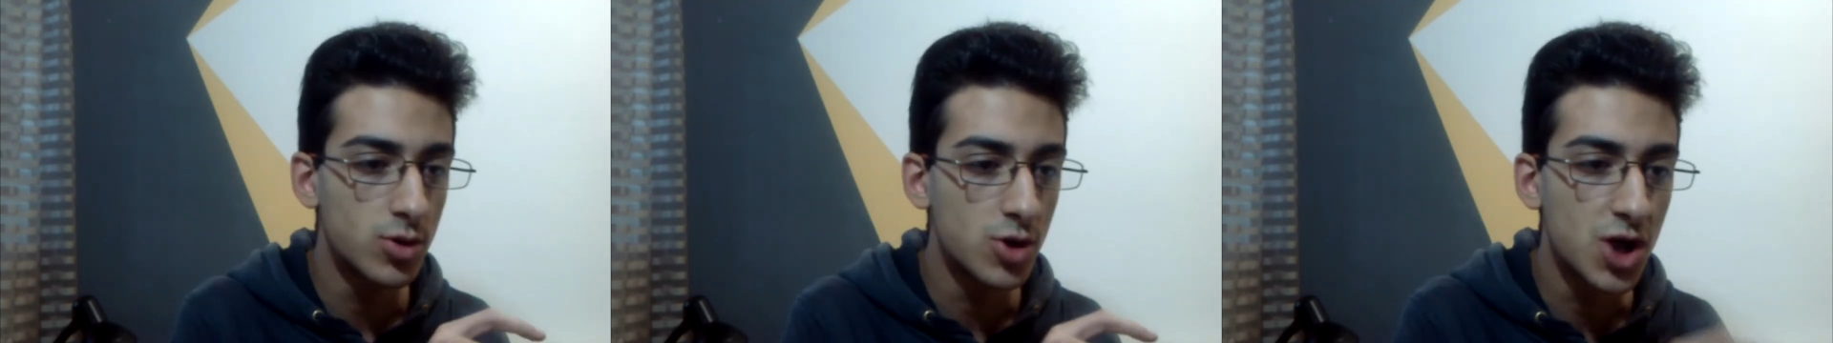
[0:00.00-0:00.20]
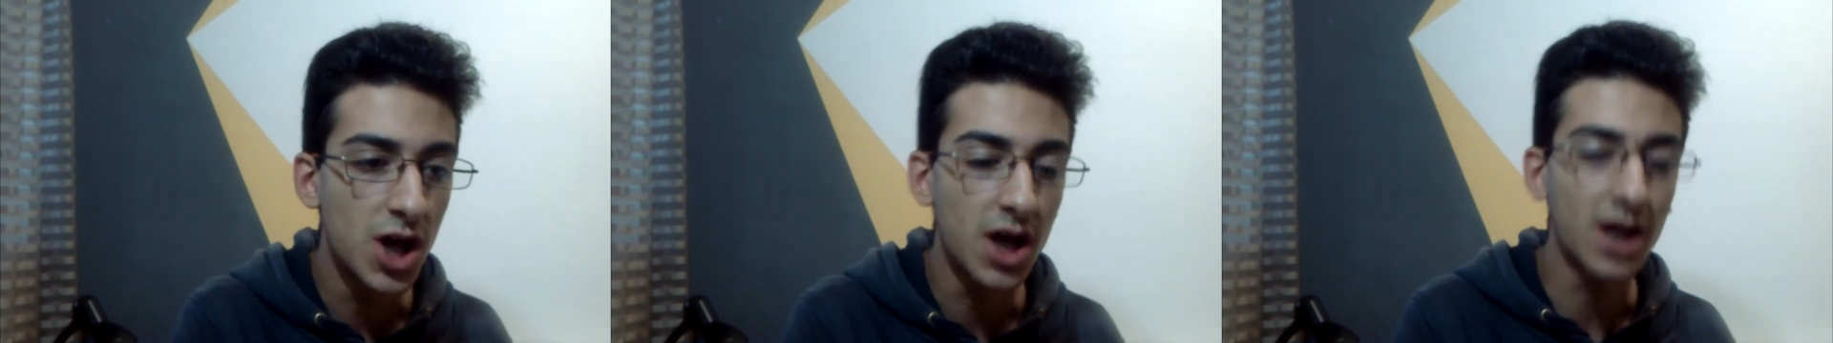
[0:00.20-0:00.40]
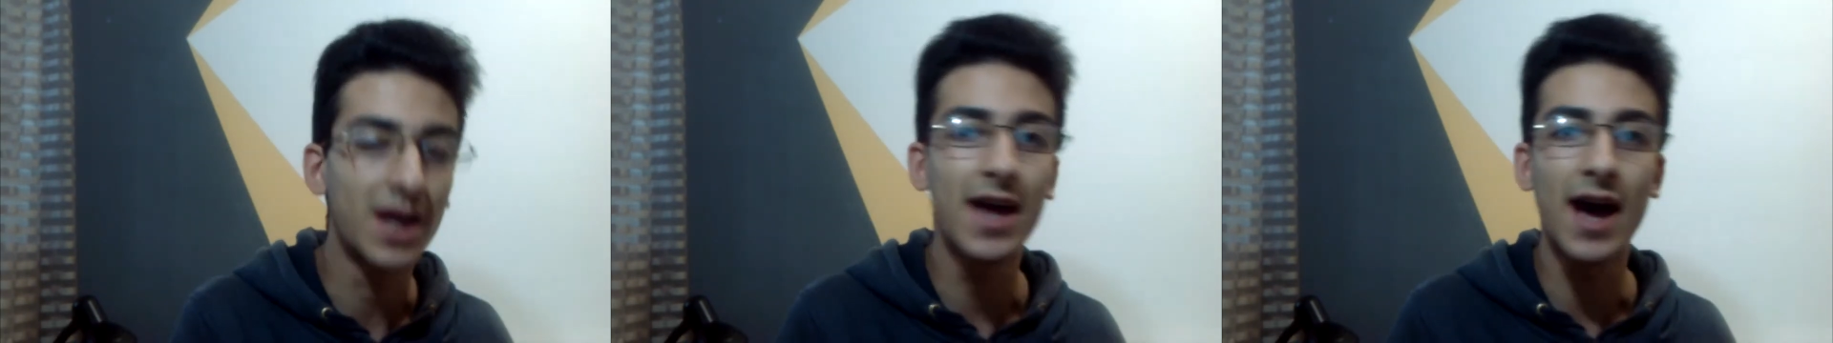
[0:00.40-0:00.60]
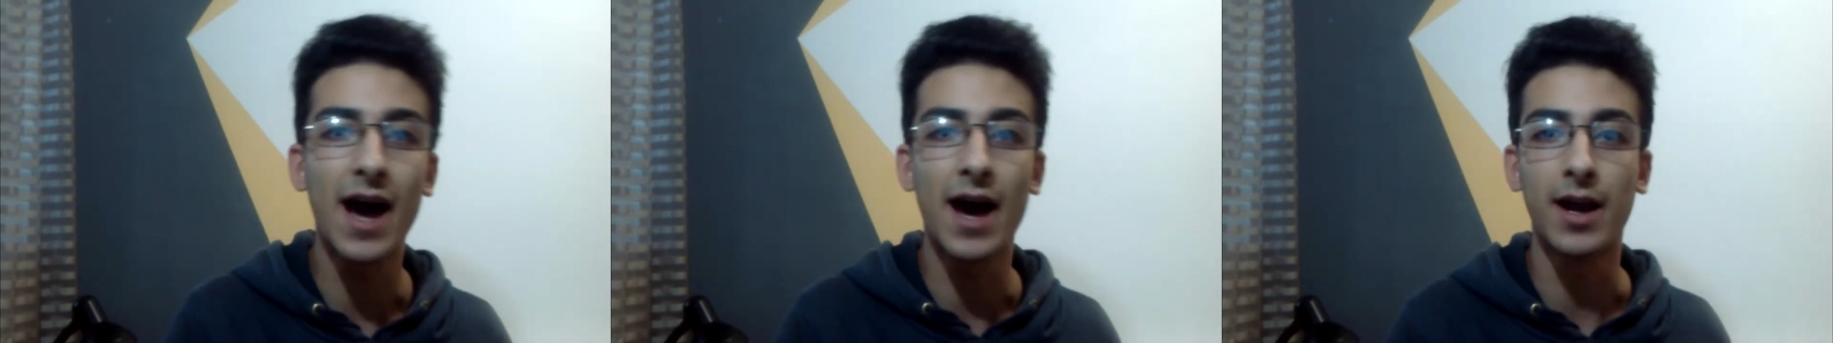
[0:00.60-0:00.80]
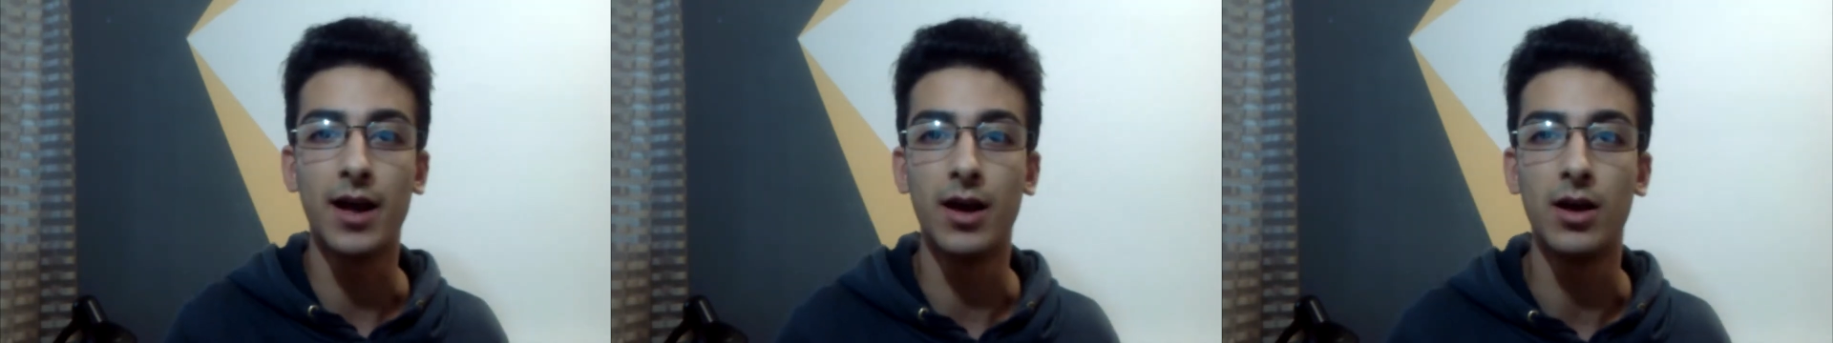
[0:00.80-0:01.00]

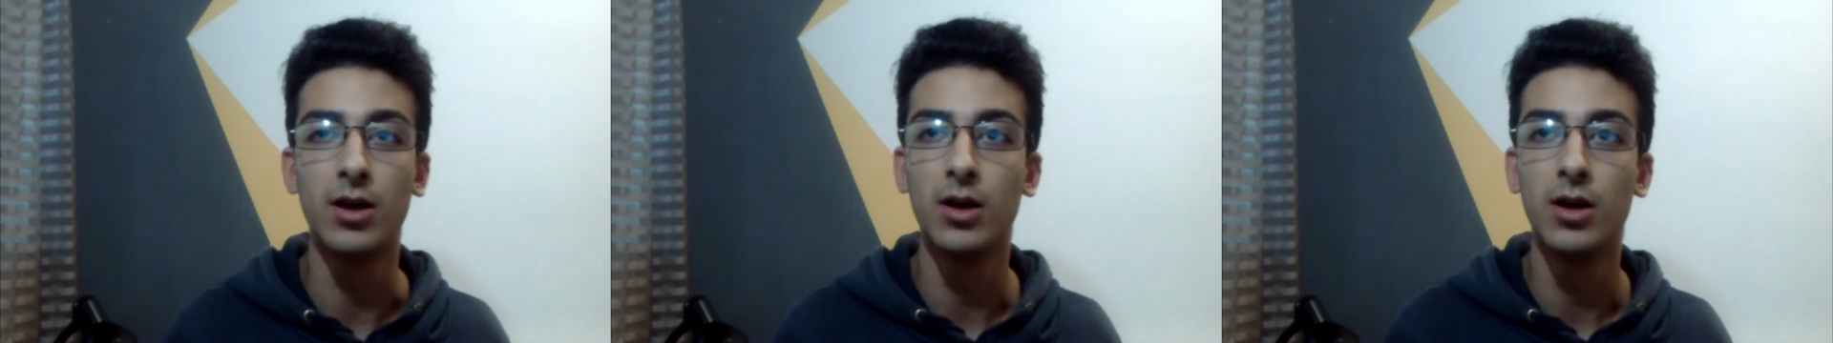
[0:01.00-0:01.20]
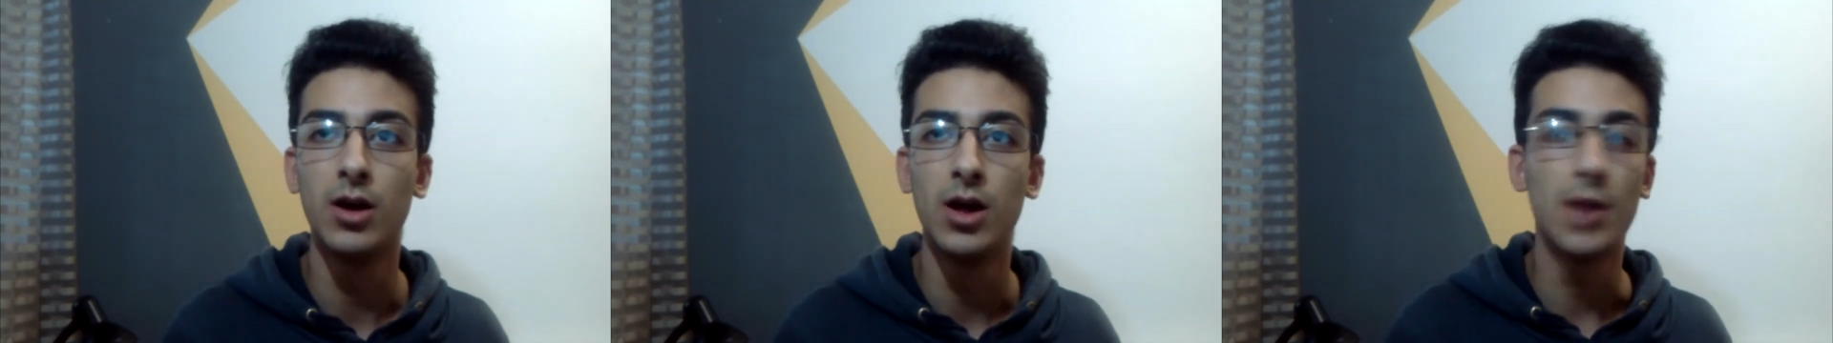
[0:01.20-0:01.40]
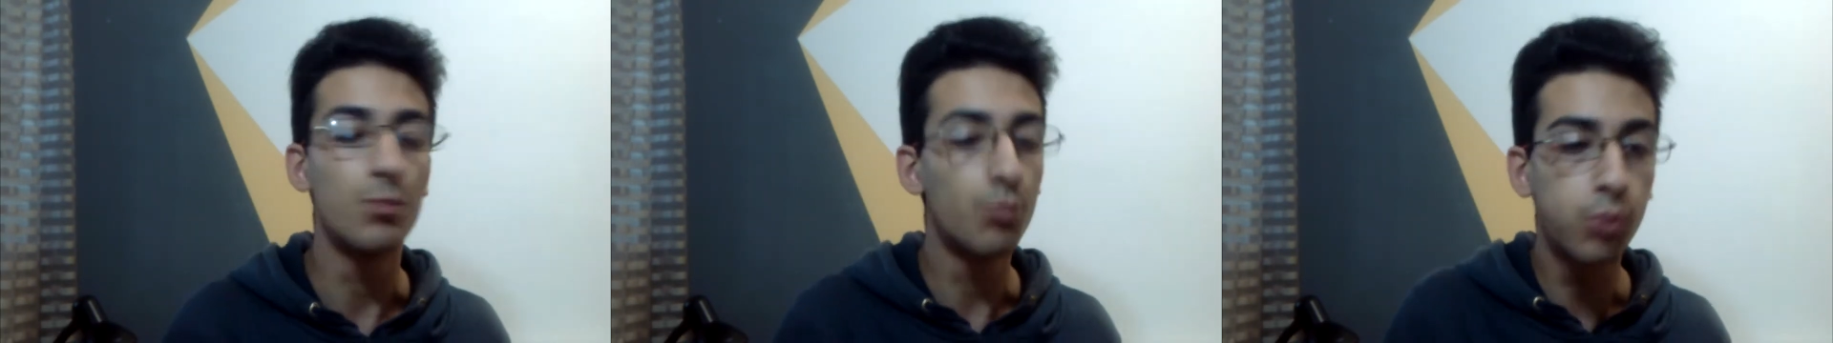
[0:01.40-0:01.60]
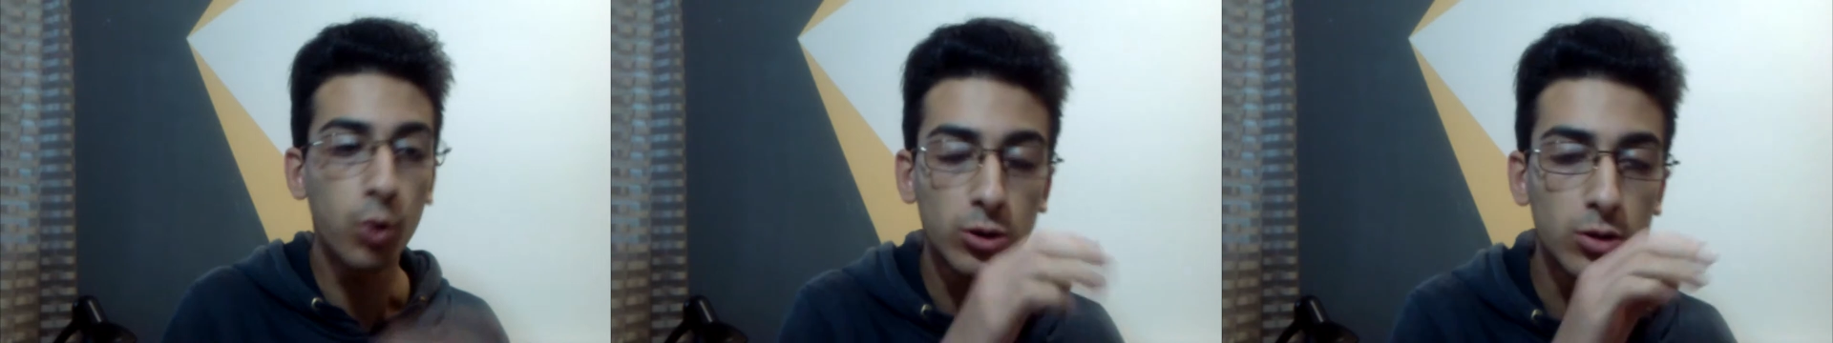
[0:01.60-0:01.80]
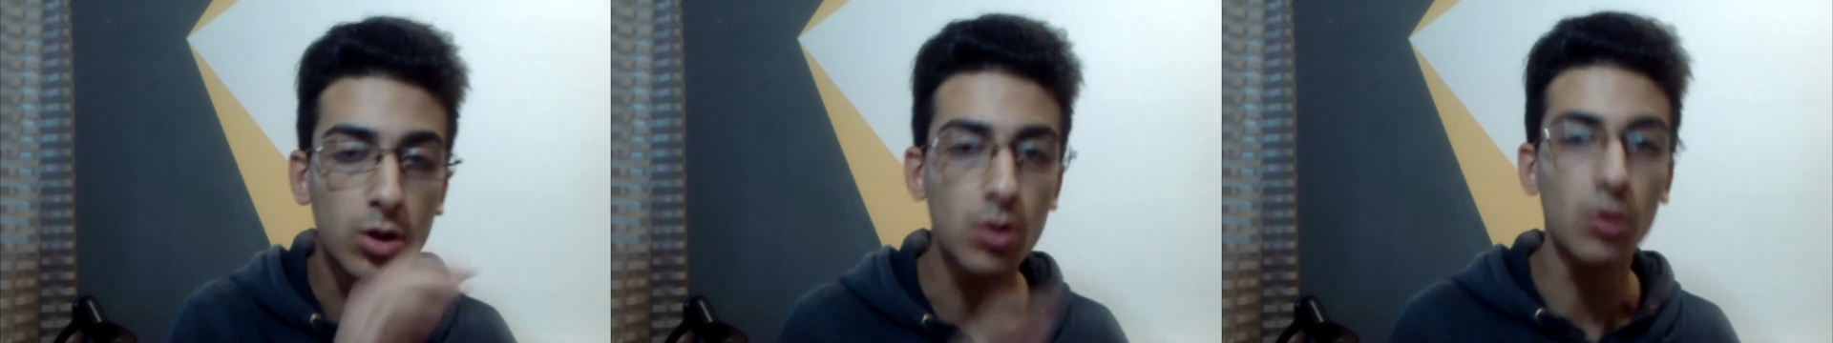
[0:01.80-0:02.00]
cercare e
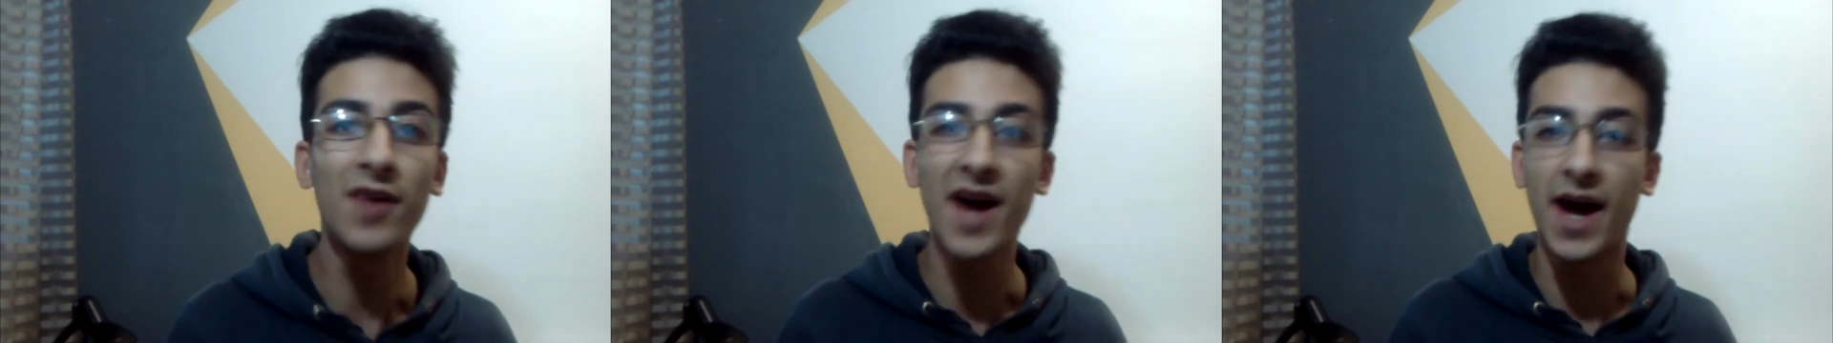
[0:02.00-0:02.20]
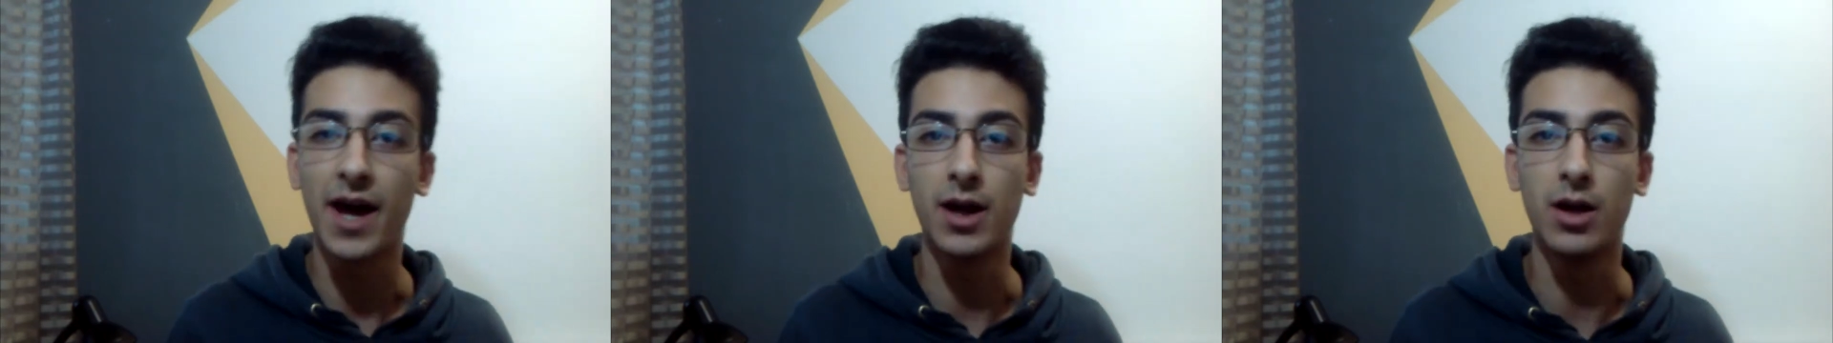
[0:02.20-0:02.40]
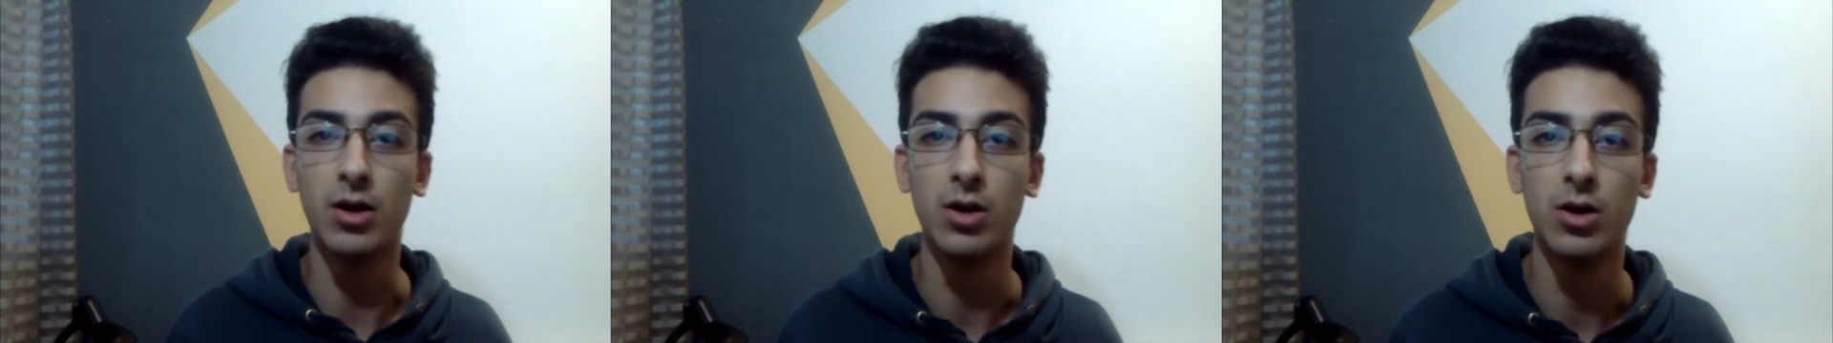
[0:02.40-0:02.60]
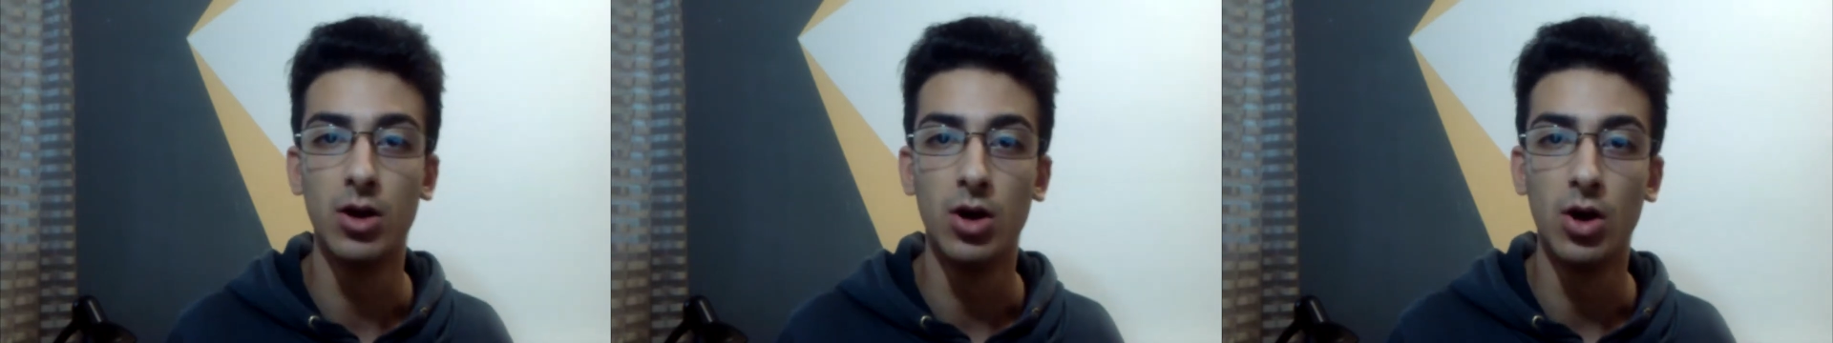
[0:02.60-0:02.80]
può trovare